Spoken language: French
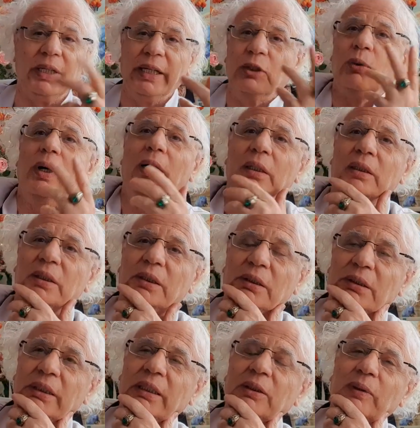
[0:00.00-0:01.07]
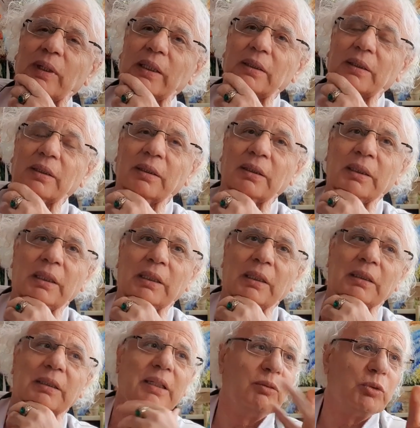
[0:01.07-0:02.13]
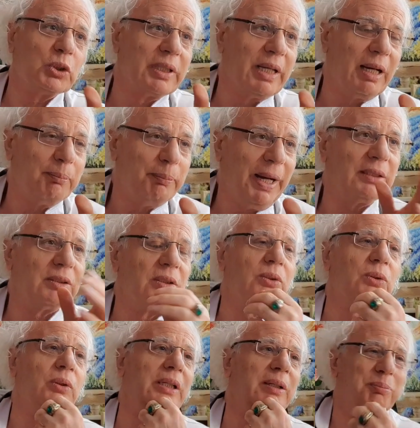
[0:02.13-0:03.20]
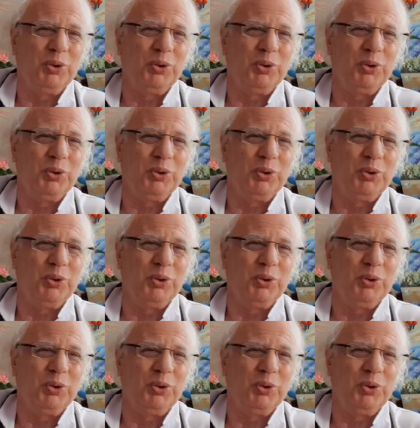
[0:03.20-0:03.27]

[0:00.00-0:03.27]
Et quoi encore Et quoi encore Dans votre cas particulier,